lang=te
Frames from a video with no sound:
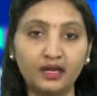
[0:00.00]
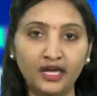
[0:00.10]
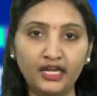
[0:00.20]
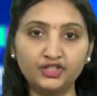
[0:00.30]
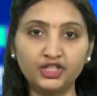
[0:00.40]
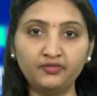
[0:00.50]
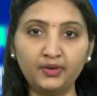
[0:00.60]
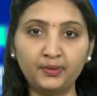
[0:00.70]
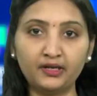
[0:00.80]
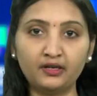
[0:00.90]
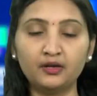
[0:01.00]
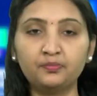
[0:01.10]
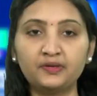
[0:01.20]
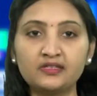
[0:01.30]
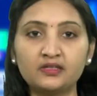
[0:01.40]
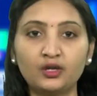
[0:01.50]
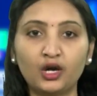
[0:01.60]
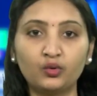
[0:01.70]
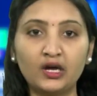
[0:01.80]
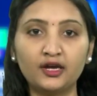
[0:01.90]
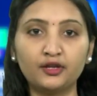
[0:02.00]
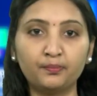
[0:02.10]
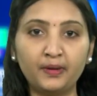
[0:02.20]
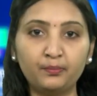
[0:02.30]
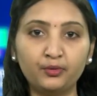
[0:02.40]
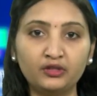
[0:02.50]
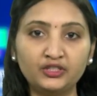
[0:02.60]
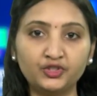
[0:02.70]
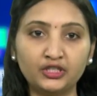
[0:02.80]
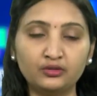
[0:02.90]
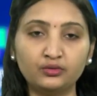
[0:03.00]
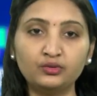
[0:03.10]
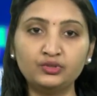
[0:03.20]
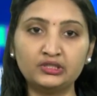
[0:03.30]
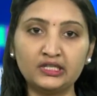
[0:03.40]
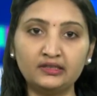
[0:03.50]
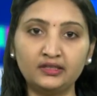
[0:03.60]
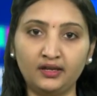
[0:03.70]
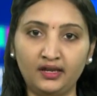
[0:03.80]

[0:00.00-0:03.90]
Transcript: హెచ్ఐవి పట్ల ప్రజల్లో అవగాహన పెంపొందించేందుకు జాతీయ